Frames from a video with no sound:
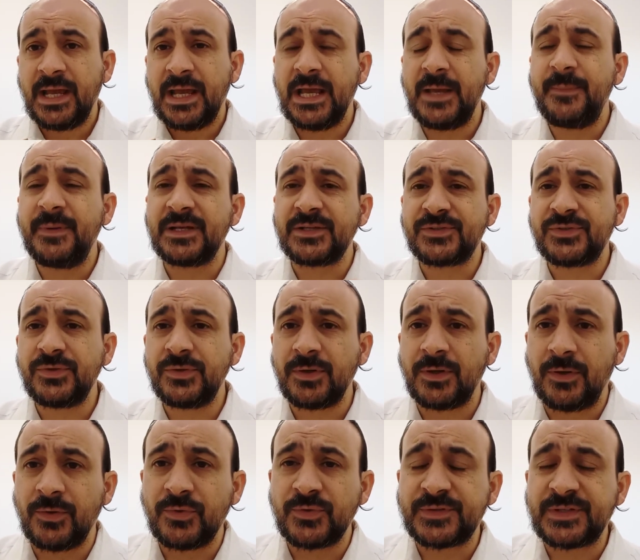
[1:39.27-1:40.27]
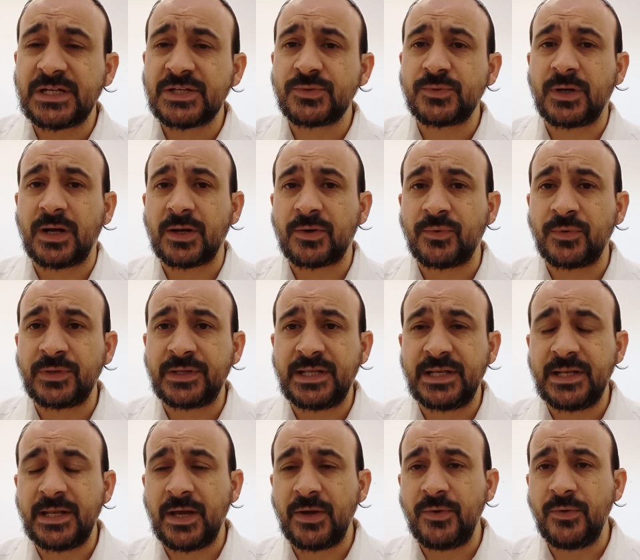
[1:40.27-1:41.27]
Et bien sûr, nos sages nous racontent
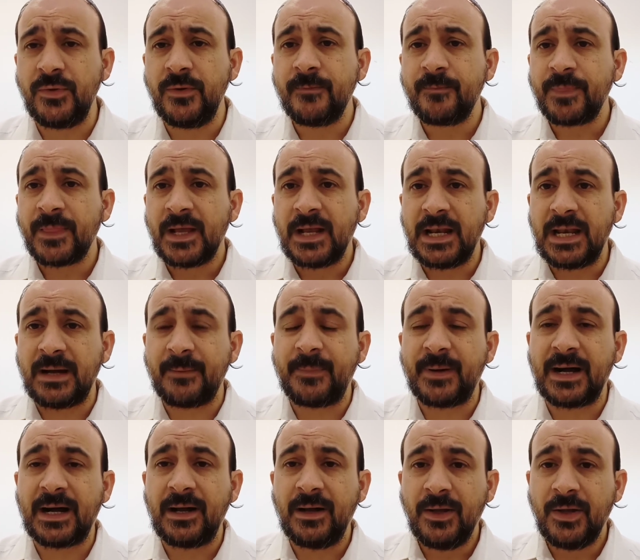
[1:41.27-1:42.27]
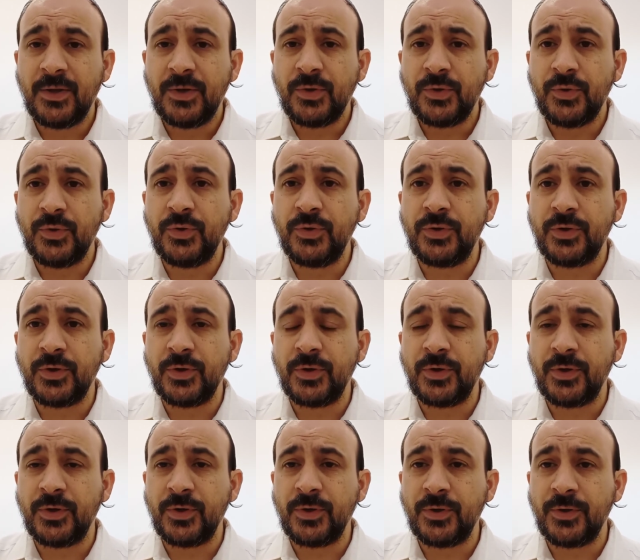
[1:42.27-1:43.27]
qu'il y a eu là-bas une,
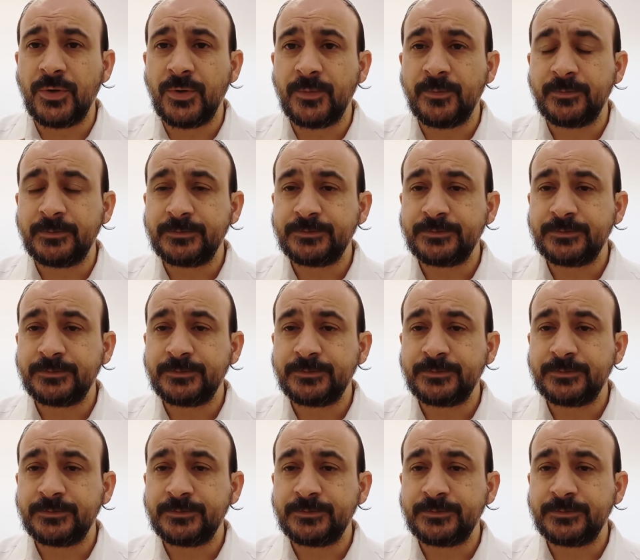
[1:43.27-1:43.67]
euh,